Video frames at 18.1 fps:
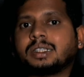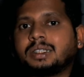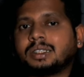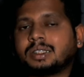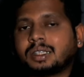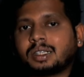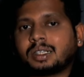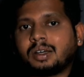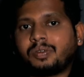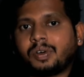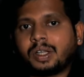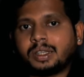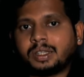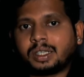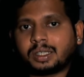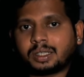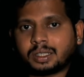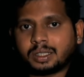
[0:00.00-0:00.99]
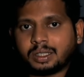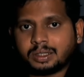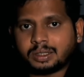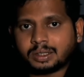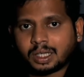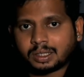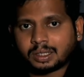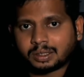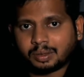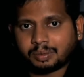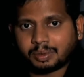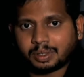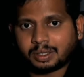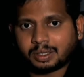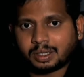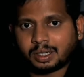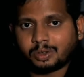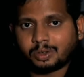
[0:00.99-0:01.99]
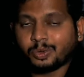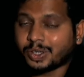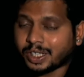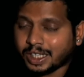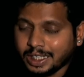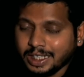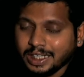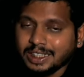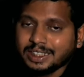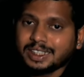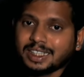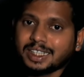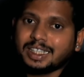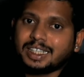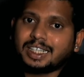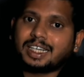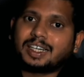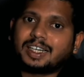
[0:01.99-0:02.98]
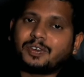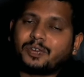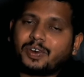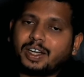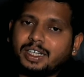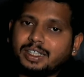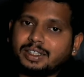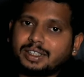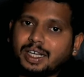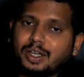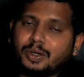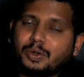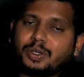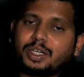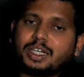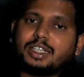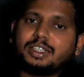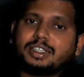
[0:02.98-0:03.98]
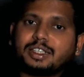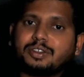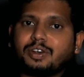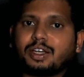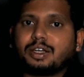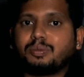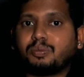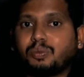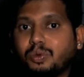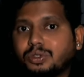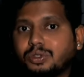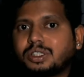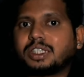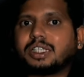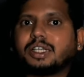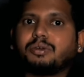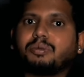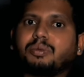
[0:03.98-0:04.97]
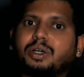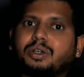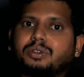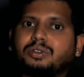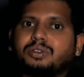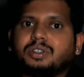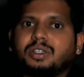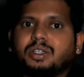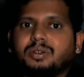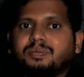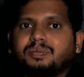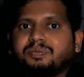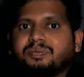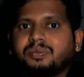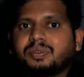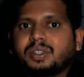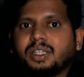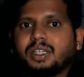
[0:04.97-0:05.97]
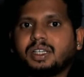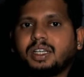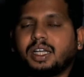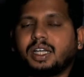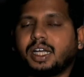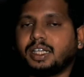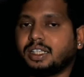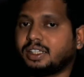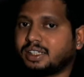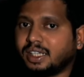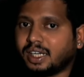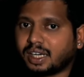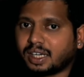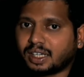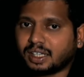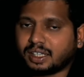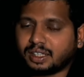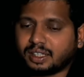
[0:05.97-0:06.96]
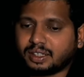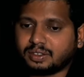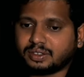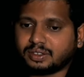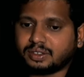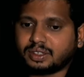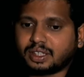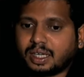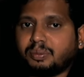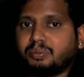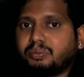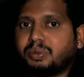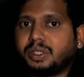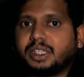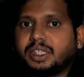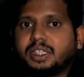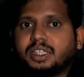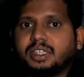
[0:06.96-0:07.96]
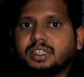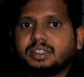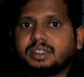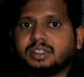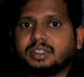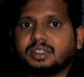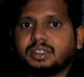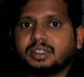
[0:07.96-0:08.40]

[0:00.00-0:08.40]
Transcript: ఖచ్చితంగా ఫలితాలు రిలీజ్ చేస్తామంటున్నారు రిలీజ్ అయిన ఫలితాలు రిలీజ్ అయిన వాళ్ళకి పోస్టింగ్ ఇవ్వమని అడుగుతున్నారు అండ్ దే ఆర్ కంప్లీట్లీ